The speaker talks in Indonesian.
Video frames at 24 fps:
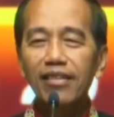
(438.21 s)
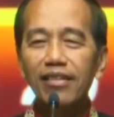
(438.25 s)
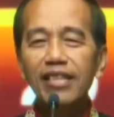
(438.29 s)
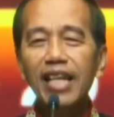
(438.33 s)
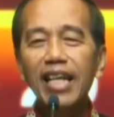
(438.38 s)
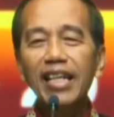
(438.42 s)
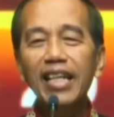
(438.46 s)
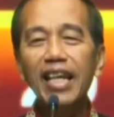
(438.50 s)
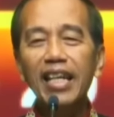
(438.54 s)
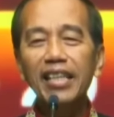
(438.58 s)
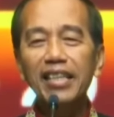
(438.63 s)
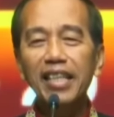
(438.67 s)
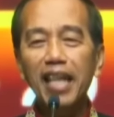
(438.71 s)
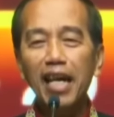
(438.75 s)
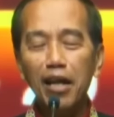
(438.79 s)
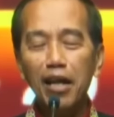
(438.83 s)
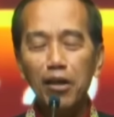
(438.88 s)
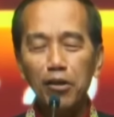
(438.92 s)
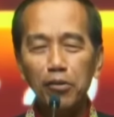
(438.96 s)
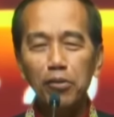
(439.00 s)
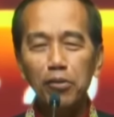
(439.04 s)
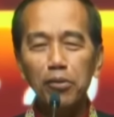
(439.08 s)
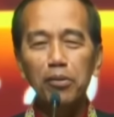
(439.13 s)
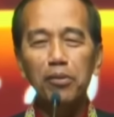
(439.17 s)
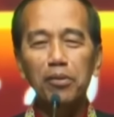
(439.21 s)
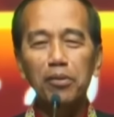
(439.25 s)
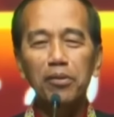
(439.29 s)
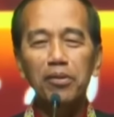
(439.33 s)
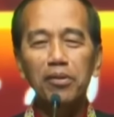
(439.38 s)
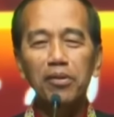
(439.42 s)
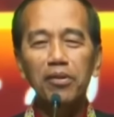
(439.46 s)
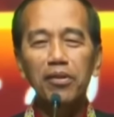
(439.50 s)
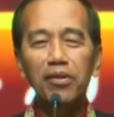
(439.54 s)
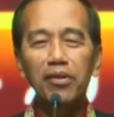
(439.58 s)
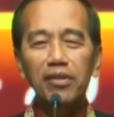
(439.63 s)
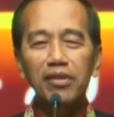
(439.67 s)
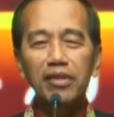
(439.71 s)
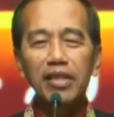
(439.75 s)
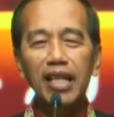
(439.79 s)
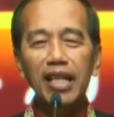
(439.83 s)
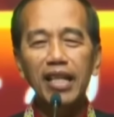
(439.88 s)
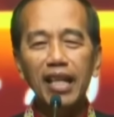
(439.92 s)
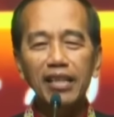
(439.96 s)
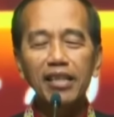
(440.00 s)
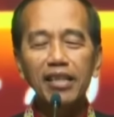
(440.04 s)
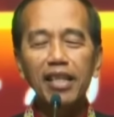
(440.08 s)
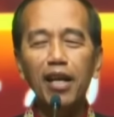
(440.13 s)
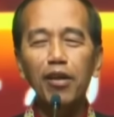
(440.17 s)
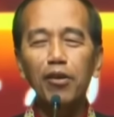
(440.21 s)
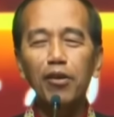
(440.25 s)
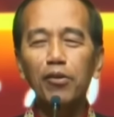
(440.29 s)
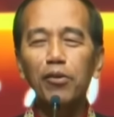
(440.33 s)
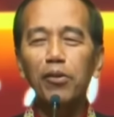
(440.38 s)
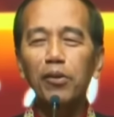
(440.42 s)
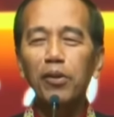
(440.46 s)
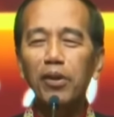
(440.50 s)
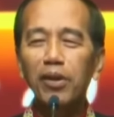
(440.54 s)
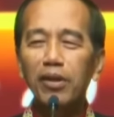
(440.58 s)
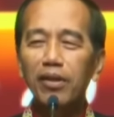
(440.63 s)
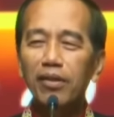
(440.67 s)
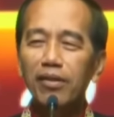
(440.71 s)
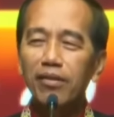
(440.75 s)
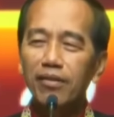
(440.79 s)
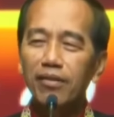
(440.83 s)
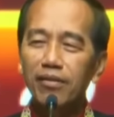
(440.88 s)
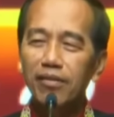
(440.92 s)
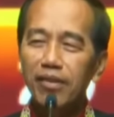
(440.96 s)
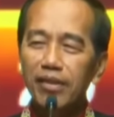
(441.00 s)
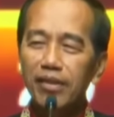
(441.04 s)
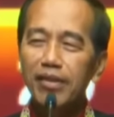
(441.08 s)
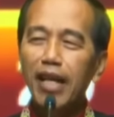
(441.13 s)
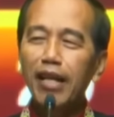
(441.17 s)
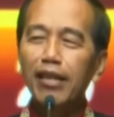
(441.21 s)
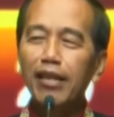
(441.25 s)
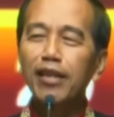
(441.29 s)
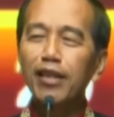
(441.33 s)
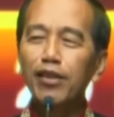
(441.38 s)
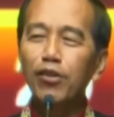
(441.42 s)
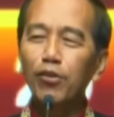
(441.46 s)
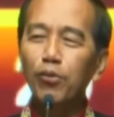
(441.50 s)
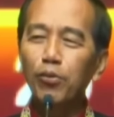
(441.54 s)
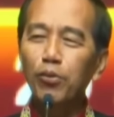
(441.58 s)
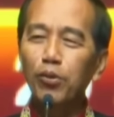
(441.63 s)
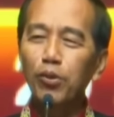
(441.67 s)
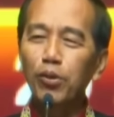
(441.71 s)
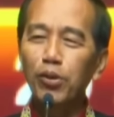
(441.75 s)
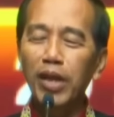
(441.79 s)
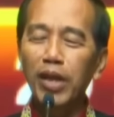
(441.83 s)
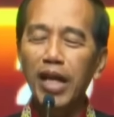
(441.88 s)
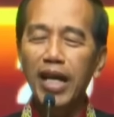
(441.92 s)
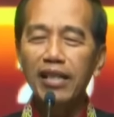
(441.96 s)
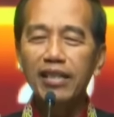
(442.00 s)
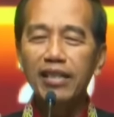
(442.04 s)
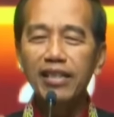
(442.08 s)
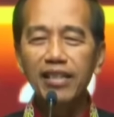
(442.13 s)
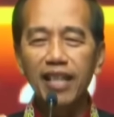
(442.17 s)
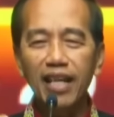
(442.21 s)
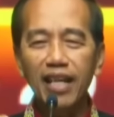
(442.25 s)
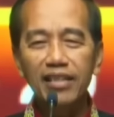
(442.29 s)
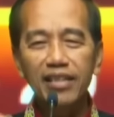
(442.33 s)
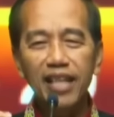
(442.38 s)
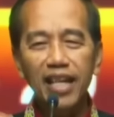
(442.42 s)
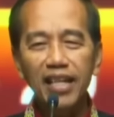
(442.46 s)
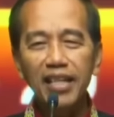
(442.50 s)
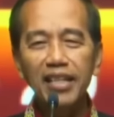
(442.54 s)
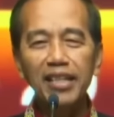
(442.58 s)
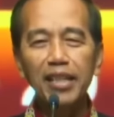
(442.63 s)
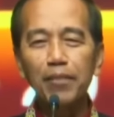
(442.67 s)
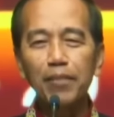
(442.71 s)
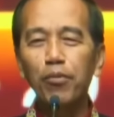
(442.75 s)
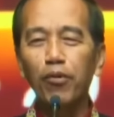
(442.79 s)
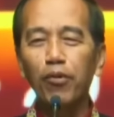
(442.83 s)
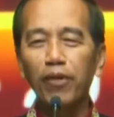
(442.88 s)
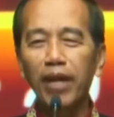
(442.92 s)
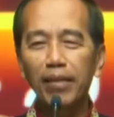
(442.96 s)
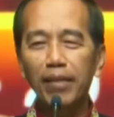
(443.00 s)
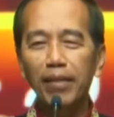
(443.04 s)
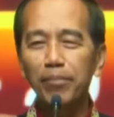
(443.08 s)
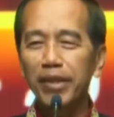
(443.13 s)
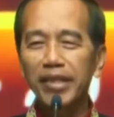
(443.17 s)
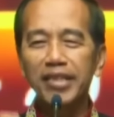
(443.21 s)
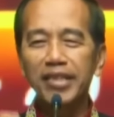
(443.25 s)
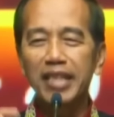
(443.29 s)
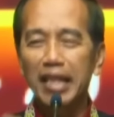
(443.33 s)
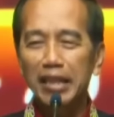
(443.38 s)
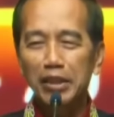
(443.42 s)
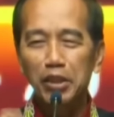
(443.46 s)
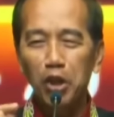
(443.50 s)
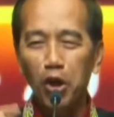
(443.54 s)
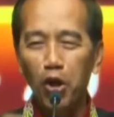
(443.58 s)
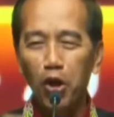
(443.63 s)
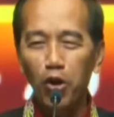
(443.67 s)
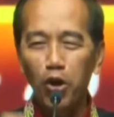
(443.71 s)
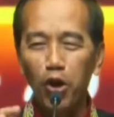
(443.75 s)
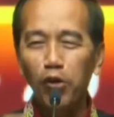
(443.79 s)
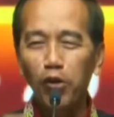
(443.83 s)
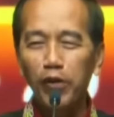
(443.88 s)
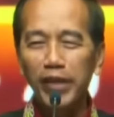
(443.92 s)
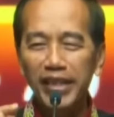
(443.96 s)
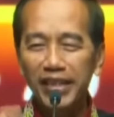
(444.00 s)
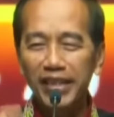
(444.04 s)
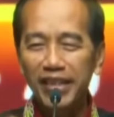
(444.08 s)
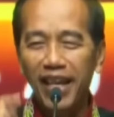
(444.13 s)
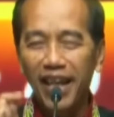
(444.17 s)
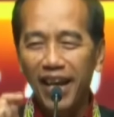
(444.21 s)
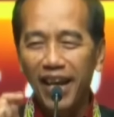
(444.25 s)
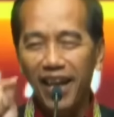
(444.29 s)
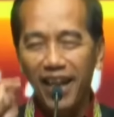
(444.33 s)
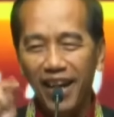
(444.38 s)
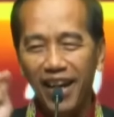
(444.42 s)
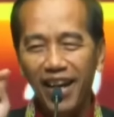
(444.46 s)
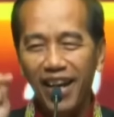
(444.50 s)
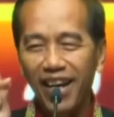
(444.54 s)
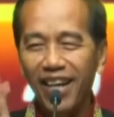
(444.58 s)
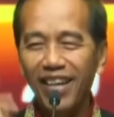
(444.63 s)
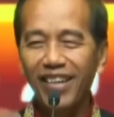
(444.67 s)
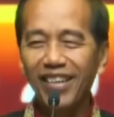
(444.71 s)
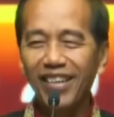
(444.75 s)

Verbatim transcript: Saya tahu, saya tahu yang ditunggu kehadiran saya ini bukan Presiden Jokowinya.